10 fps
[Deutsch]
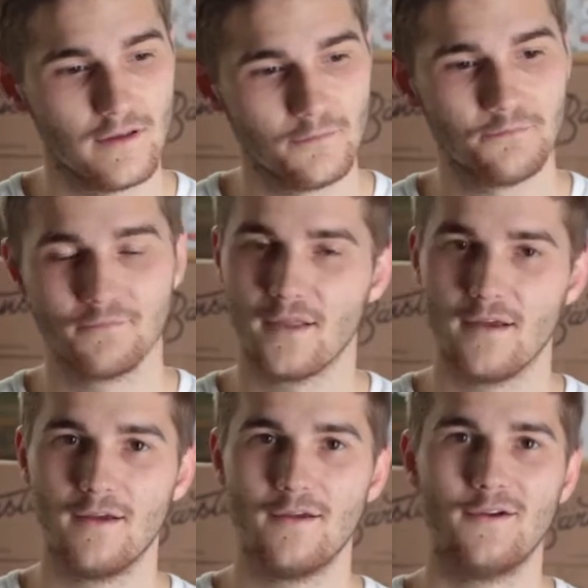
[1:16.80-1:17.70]
nein,
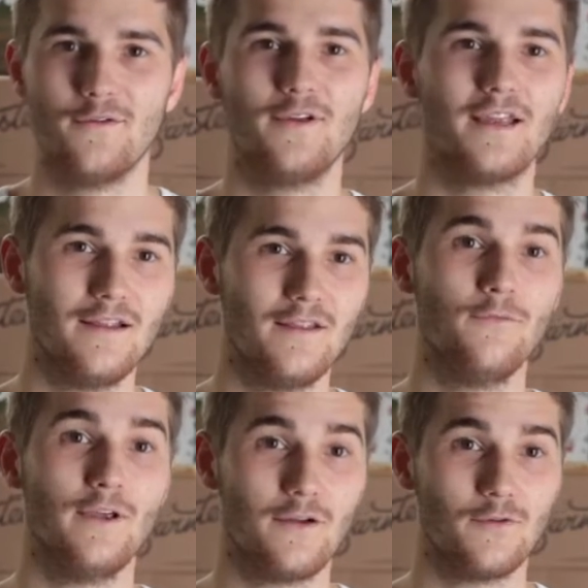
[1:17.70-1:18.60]
wir gehen den
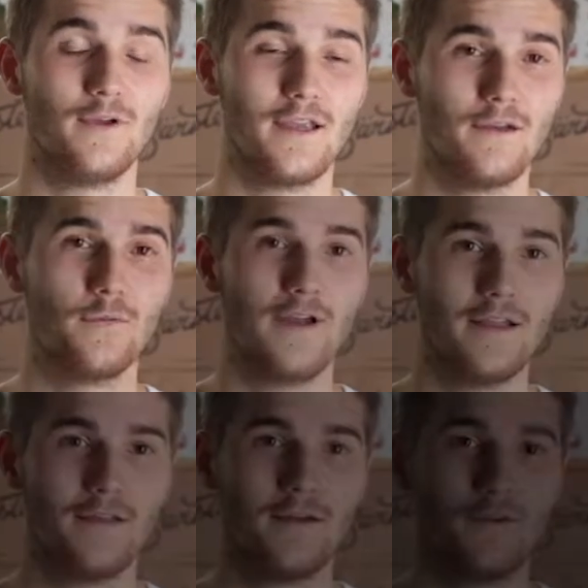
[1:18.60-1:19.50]
Weg und wir gehen dann
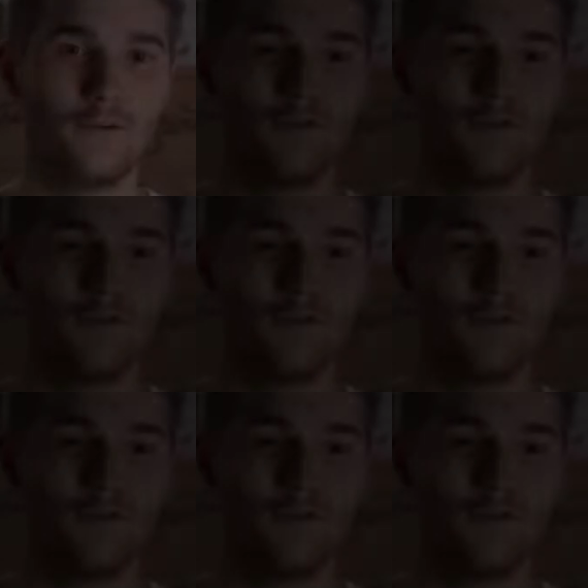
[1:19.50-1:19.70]
weiter.